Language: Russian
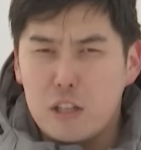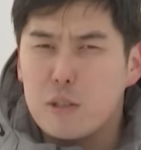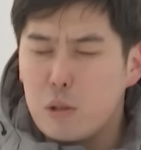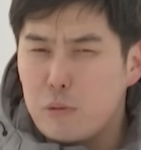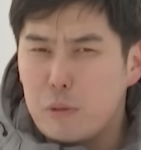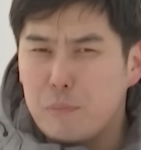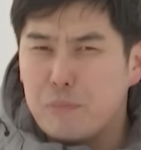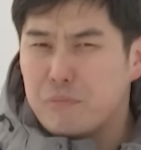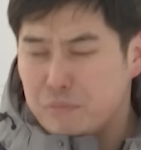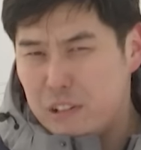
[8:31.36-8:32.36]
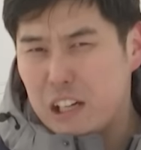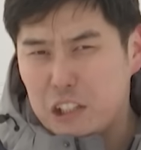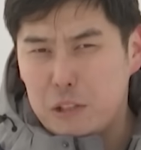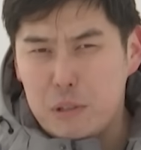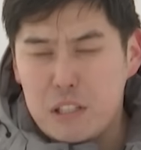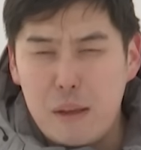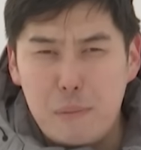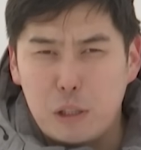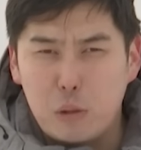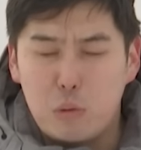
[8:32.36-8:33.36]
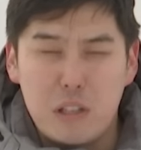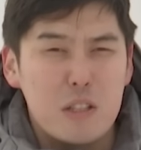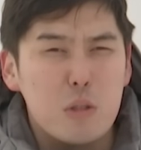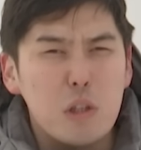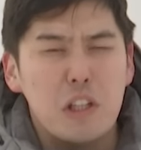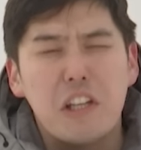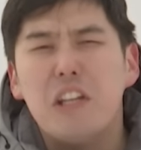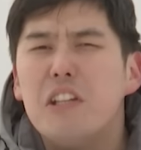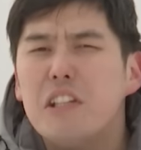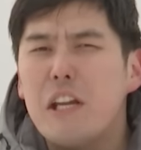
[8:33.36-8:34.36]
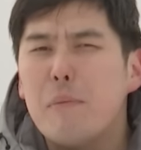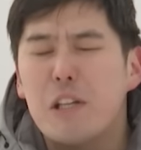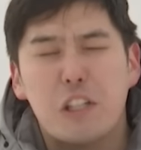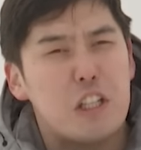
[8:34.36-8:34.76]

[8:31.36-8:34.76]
К слову, некоторым на заметку, надзорники не дремлят,